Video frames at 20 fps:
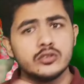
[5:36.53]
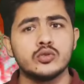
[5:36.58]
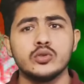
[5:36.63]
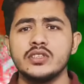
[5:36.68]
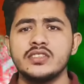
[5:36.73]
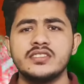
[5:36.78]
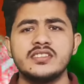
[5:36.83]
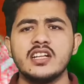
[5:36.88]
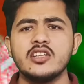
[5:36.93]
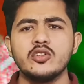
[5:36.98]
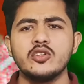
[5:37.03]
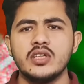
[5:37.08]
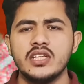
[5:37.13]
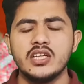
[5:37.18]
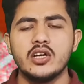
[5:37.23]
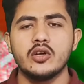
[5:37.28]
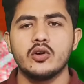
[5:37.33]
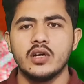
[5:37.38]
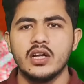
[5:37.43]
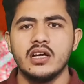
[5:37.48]
तो इस तरह तो
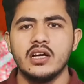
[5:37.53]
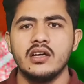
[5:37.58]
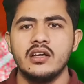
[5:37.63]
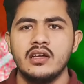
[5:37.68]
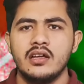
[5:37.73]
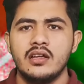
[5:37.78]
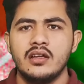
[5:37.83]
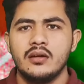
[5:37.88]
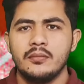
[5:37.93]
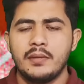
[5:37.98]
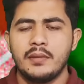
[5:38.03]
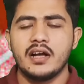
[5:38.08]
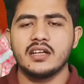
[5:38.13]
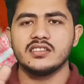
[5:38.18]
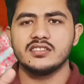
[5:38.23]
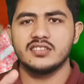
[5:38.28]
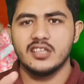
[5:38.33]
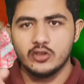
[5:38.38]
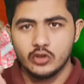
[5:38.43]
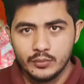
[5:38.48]
नहीं करो ना
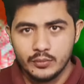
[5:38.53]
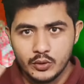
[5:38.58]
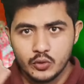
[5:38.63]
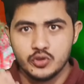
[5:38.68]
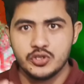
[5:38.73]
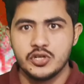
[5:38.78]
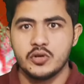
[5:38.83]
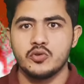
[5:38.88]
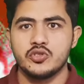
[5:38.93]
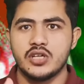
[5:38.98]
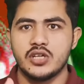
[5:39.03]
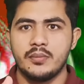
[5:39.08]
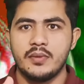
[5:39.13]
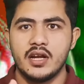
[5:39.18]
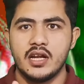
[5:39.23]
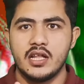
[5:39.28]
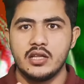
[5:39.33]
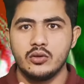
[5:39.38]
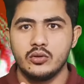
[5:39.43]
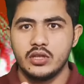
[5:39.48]
पाकिस्तान को भी कुछ ना कुछ
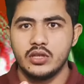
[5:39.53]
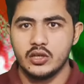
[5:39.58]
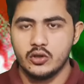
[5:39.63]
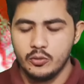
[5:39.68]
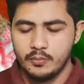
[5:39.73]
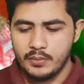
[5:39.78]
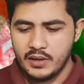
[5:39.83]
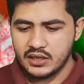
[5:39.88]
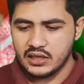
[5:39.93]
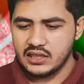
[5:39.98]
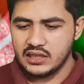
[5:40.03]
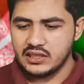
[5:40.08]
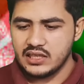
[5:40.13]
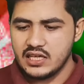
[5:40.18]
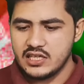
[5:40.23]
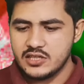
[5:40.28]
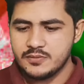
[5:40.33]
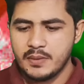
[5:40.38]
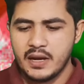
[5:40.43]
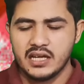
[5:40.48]
कमाने दो देखो
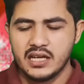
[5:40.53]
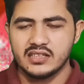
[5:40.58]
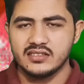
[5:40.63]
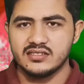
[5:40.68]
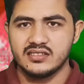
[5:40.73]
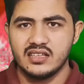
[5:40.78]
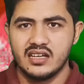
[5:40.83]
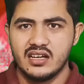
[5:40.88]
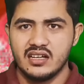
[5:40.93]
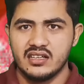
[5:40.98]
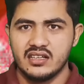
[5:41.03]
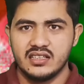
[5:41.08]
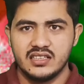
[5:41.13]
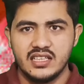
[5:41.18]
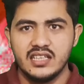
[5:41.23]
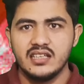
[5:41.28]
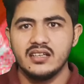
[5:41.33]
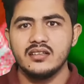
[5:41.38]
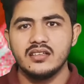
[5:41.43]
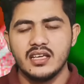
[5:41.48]
बांग्लादेश पाकिस्तान
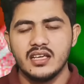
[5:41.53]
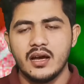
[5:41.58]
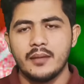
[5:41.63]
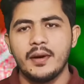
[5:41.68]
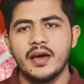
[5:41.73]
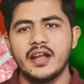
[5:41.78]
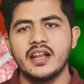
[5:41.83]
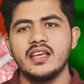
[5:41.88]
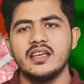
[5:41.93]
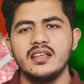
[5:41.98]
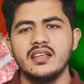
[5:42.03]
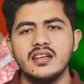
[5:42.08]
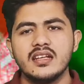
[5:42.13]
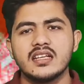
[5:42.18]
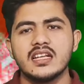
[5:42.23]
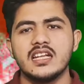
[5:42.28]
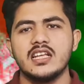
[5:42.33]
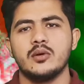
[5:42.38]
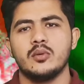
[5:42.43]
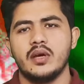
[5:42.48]
ये ये हमारे ही
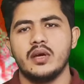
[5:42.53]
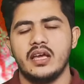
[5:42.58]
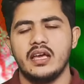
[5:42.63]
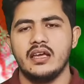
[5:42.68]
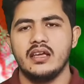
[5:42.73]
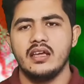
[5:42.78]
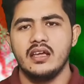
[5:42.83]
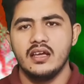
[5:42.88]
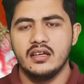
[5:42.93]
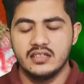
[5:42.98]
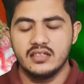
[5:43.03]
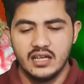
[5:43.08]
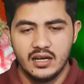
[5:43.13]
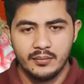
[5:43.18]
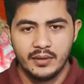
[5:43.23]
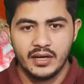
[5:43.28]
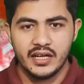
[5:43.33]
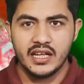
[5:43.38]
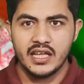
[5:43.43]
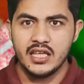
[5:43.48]
निकले हुए हैं ये
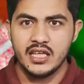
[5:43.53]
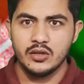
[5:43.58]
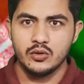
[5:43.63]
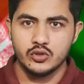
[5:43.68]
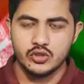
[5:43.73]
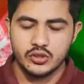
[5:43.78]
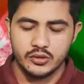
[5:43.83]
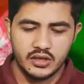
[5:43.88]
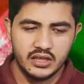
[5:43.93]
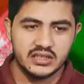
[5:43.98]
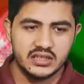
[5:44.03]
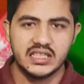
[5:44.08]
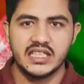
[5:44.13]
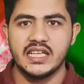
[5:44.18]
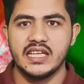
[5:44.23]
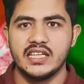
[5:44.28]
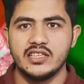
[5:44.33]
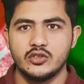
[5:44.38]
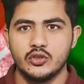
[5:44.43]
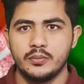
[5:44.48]
हमारे ही कुछ
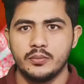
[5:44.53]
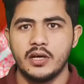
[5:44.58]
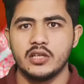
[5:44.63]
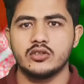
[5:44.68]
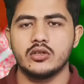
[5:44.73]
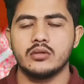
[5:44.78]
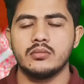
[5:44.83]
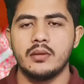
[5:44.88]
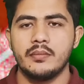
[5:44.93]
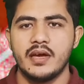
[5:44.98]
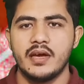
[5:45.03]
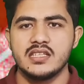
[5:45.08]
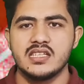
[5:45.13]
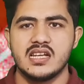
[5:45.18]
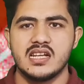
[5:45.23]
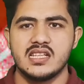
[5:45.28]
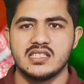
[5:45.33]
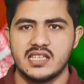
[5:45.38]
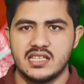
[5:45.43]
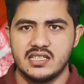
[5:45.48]
कतरे हैं जो बाथरूम में बह
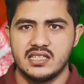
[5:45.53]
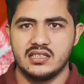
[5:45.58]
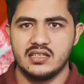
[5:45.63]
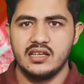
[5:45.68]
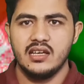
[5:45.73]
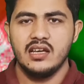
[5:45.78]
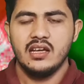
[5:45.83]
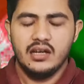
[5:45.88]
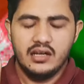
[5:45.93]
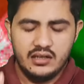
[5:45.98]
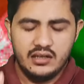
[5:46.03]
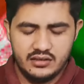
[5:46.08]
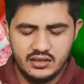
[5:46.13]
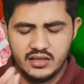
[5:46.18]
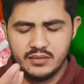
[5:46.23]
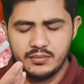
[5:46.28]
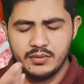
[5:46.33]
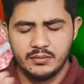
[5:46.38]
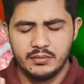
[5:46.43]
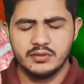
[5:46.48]
जाने चाहिए थे
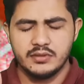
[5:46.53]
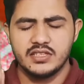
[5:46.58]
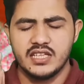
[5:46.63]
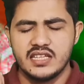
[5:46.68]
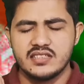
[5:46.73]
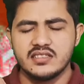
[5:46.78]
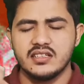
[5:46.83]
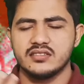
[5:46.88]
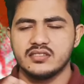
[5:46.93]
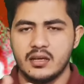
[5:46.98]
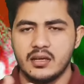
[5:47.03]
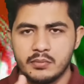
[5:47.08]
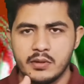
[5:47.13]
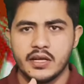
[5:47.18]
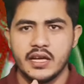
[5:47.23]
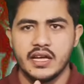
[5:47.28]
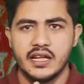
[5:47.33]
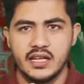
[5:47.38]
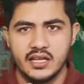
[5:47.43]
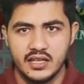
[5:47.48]
ये जयशाह साहब का
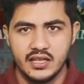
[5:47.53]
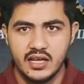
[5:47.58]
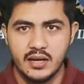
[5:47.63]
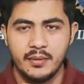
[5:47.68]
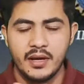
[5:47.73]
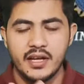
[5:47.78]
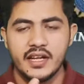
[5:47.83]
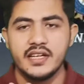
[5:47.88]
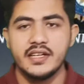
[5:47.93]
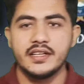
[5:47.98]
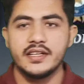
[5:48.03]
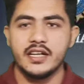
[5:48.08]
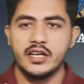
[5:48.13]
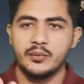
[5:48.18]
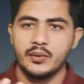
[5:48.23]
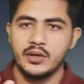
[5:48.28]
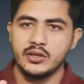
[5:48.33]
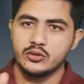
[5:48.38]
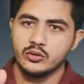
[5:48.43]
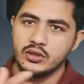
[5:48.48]
कहना है कि हमारे ही निकले
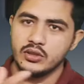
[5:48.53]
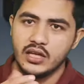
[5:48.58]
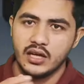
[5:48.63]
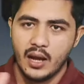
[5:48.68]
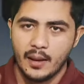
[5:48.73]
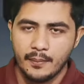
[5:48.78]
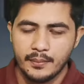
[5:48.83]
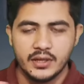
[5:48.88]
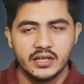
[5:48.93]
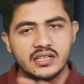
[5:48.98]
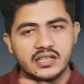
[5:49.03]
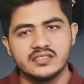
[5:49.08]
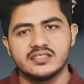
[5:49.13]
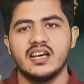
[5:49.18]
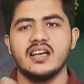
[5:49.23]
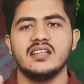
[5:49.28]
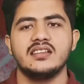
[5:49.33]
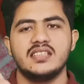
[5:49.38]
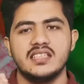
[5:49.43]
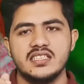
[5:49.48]
हुए हैं तो आप इनका
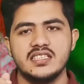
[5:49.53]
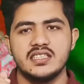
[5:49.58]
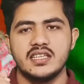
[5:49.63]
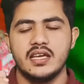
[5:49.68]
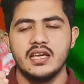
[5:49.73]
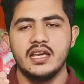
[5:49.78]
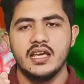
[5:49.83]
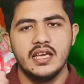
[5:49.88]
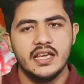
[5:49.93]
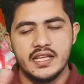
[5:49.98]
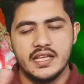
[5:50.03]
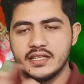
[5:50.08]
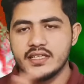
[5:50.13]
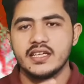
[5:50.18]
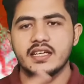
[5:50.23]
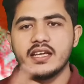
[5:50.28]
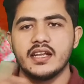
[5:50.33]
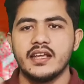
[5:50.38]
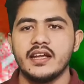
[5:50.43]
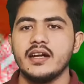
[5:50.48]
साथ दीजिए
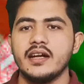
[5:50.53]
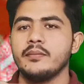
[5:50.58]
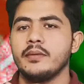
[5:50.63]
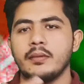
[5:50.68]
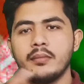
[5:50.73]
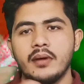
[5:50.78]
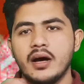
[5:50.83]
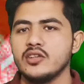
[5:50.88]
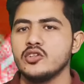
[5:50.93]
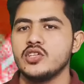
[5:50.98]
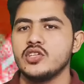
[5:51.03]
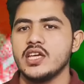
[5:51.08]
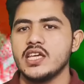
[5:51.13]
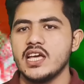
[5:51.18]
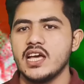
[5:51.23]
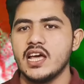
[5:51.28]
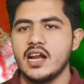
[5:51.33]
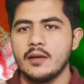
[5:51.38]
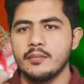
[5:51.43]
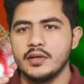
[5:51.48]
इनकी क्रिकेट बर्बाद हो
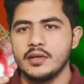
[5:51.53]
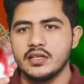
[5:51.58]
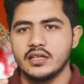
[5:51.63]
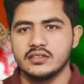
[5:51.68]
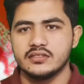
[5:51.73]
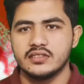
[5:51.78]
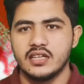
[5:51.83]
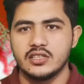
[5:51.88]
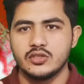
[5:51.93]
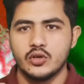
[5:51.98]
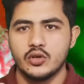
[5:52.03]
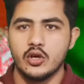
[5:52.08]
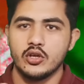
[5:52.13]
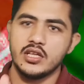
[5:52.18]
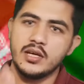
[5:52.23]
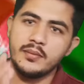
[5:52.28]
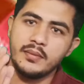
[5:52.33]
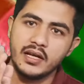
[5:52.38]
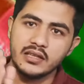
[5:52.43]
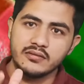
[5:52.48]
जाएगी अगर आपने इनका साथ छोड़ा
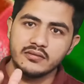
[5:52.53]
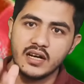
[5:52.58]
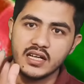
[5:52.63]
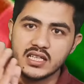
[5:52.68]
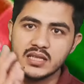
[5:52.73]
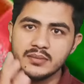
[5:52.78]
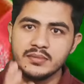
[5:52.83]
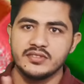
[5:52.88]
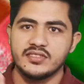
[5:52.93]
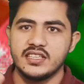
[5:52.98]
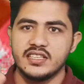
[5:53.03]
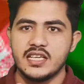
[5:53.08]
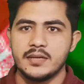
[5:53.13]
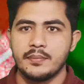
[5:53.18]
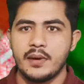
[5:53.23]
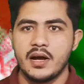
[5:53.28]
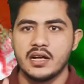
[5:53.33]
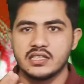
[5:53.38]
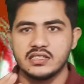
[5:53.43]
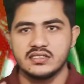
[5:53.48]
ये बात वाकई में सही है
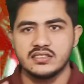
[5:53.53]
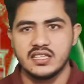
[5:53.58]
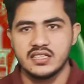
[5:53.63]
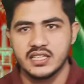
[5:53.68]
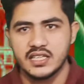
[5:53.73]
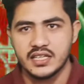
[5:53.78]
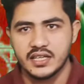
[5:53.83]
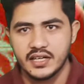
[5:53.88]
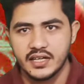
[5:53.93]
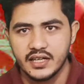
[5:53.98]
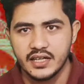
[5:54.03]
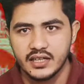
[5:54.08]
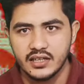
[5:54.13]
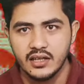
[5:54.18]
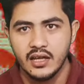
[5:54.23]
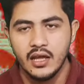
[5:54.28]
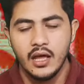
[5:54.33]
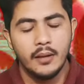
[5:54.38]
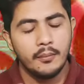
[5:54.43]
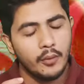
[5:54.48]
पाकिस्तान की
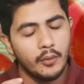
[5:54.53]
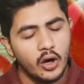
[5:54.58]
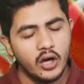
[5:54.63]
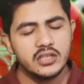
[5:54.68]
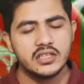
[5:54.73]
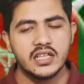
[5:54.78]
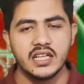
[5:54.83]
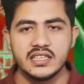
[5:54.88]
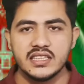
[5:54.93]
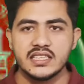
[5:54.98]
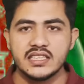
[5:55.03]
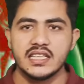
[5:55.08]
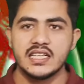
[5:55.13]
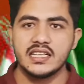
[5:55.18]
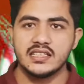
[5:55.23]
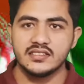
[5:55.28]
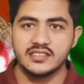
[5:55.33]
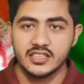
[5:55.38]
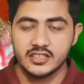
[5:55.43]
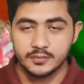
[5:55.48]
क्रिकेट बहुत गंदे
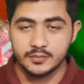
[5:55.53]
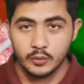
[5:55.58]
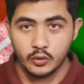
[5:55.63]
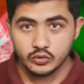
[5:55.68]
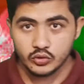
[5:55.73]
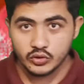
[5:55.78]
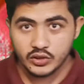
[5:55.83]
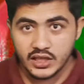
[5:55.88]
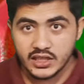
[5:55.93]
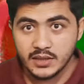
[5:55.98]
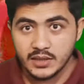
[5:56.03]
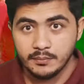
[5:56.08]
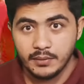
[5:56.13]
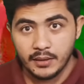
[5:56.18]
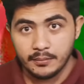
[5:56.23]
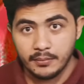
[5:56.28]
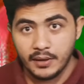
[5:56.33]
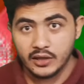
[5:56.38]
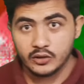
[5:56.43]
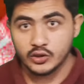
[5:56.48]
तरीके से एक्सपोज हो जाएगी
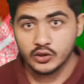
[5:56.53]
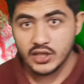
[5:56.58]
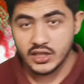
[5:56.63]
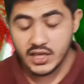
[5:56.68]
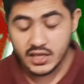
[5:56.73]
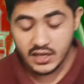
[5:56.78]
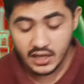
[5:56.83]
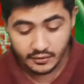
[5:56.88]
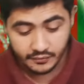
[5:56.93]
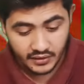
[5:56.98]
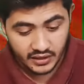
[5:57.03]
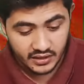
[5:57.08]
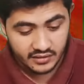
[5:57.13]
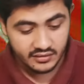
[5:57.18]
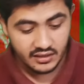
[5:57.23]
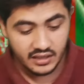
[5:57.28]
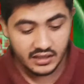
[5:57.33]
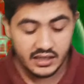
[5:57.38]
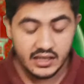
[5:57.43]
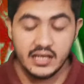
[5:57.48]
बर्बाद हो जाएगी अगर
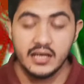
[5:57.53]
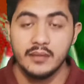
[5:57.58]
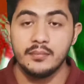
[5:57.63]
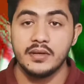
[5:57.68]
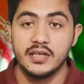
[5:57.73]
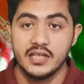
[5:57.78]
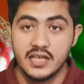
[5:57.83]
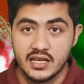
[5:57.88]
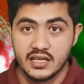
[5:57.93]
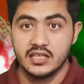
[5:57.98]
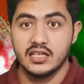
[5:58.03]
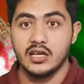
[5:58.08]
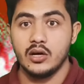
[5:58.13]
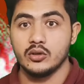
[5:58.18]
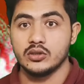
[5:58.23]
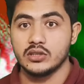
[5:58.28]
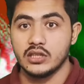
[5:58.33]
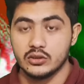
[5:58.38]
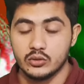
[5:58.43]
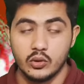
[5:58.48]
अफगानिस्तान ने भी ये किया
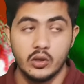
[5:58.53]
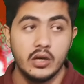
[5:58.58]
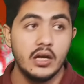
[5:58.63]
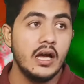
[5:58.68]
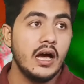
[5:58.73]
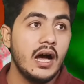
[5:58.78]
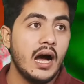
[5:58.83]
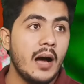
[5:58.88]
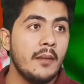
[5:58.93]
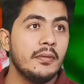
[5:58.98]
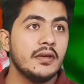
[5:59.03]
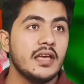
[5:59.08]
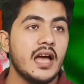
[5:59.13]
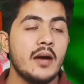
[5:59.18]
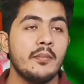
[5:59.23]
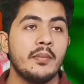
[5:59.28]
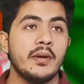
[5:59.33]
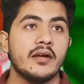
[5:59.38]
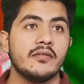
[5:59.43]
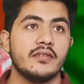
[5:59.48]
होता तो अब
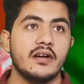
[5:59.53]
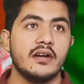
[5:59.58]
यहाँ पर